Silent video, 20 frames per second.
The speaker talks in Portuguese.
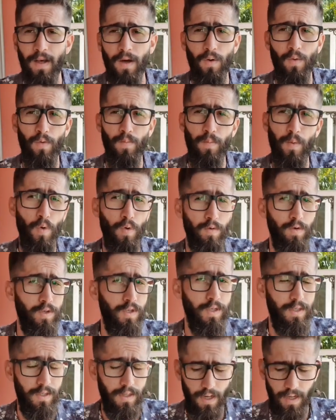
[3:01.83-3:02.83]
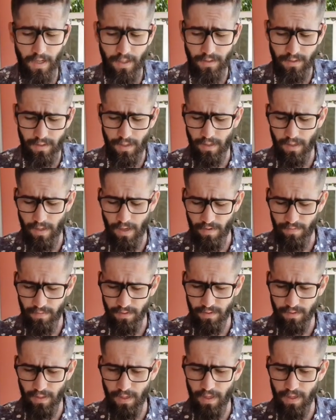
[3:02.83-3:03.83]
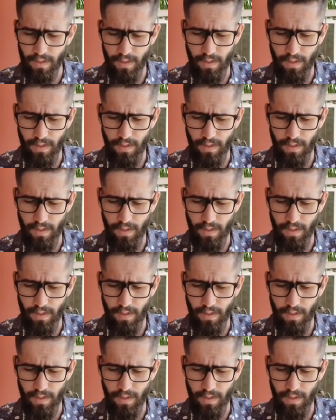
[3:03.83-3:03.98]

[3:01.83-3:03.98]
o Poco X3 NFC,